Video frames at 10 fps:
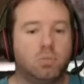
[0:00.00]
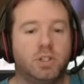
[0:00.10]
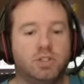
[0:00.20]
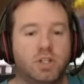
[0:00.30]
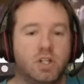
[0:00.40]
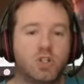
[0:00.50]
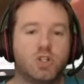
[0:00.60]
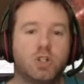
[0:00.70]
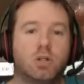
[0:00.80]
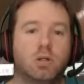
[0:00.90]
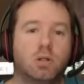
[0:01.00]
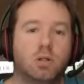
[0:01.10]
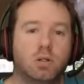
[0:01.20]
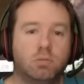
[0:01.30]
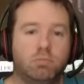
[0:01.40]
Passage
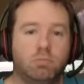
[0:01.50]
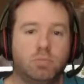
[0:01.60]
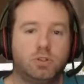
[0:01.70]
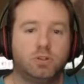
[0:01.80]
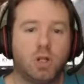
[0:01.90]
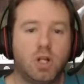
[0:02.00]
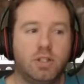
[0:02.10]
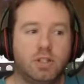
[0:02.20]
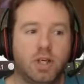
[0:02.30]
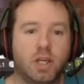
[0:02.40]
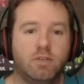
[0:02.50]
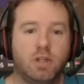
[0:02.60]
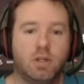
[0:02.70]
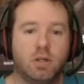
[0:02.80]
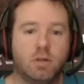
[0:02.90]
sur la ligne
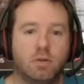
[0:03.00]
d'arrivée.